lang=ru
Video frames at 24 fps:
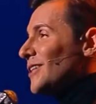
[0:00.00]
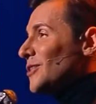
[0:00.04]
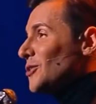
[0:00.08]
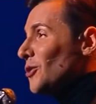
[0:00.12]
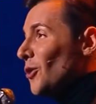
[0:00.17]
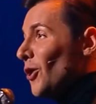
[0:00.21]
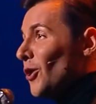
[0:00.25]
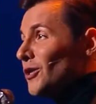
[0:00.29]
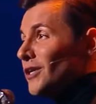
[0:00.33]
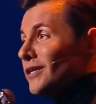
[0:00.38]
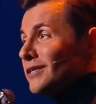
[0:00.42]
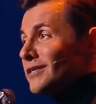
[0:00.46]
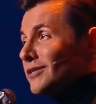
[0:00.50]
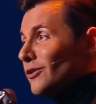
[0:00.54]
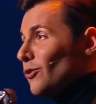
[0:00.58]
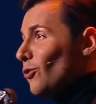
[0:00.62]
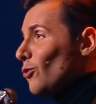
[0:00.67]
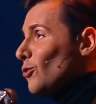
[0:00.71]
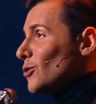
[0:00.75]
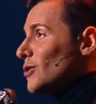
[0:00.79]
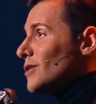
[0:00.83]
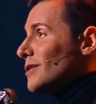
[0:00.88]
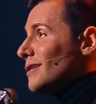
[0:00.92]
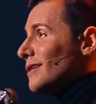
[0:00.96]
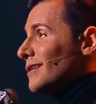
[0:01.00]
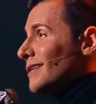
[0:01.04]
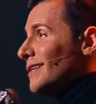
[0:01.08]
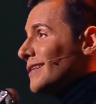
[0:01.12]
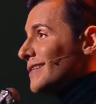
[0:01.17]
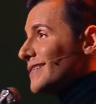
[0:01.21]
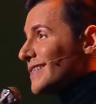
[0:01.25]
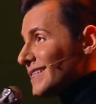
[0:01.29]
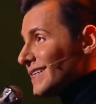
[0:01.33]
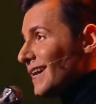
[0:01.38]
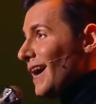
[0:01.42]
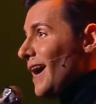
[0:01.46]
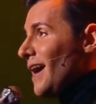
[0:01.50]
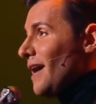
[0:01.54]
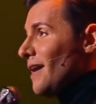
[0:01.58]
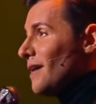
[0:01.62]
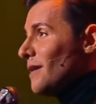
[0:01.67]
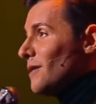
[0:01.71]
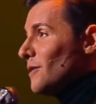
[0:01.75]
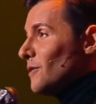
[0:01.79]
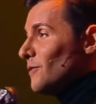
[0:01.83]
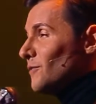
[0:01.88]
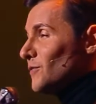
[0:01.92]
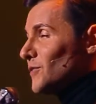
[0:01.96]
тонет гусеница
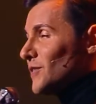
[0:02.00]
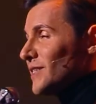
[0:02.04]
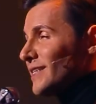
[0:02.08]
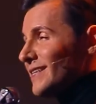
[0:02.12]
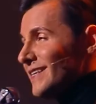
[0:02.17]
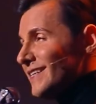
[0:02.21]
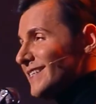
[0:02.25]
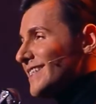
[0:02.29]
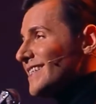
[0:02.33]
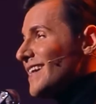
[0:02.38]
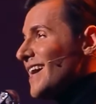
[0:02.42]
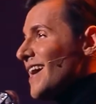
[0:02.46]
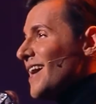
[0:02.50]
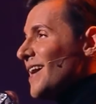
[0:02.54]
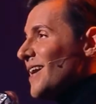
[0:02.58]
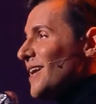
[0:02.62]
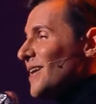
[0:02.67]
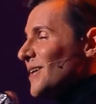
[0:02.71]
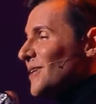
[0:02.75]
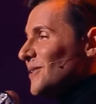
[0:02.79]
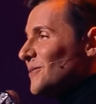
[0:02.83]
в слезах,